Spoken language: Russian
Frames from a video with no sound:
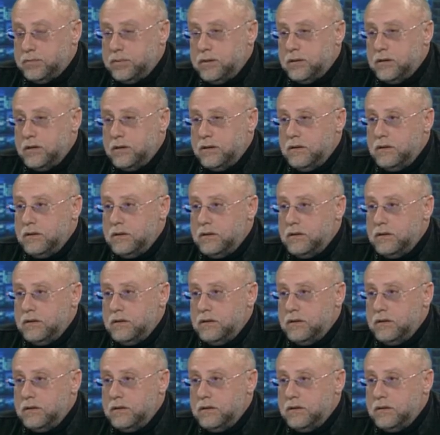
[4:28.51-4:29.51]

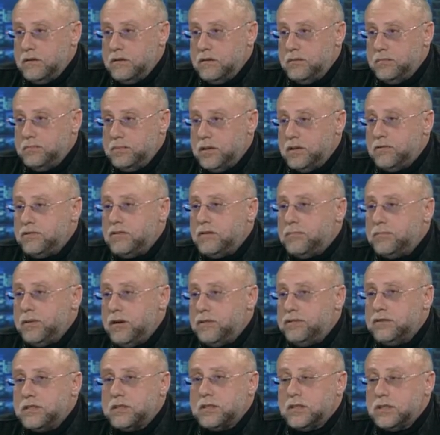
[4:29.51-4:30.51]
э, битва
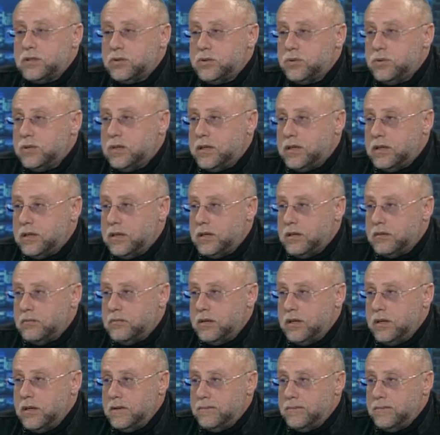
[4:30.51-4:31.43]
пафоса с унынием.